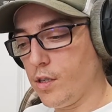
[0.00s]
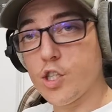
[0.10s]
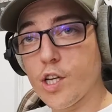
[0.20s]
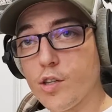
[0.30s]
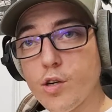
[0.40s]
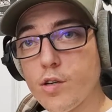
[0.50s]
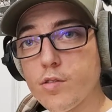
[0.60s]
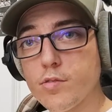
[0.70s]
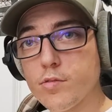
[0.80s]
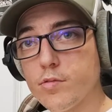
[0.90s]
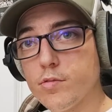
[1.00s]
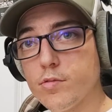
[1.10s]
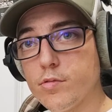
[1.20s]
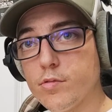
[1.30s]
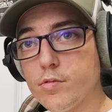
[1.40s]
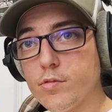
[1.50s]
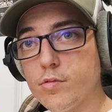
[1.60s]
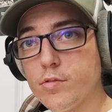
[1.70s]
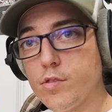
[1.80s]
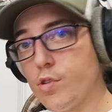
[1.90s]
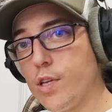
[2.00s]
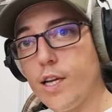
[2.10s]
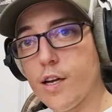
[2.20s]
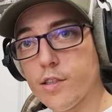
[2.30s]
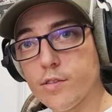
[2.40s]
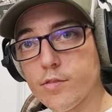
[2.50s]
J'adore ce délire.